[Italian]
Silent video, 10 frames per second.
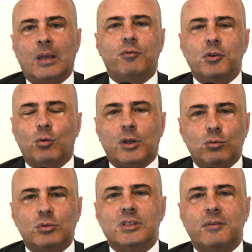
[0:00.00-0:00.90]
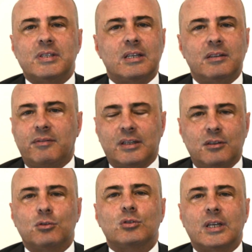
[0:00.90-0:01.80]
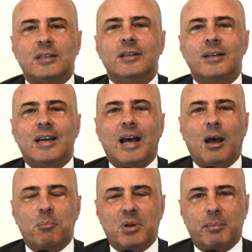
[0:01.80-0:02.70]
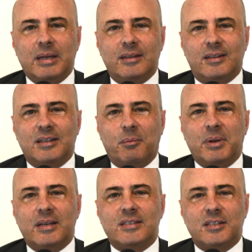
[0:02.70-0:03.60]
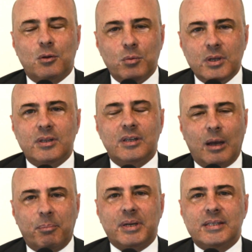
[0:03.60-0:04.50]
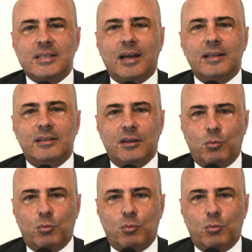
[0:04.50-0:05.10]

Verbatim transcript: Finora tutti i servizi che avete fatto sono stati ampiamente da me seguiti, apprezzati